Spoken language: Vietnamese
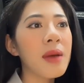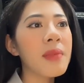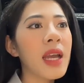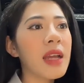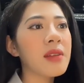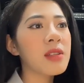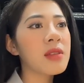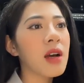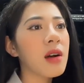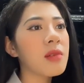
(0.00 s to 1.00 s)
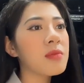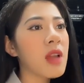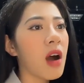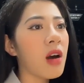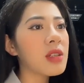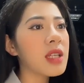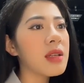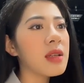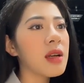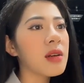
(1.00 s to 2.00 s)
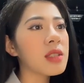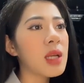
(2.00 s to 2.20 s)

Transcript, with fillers: Bên cạnh ờ, đó thì ờ,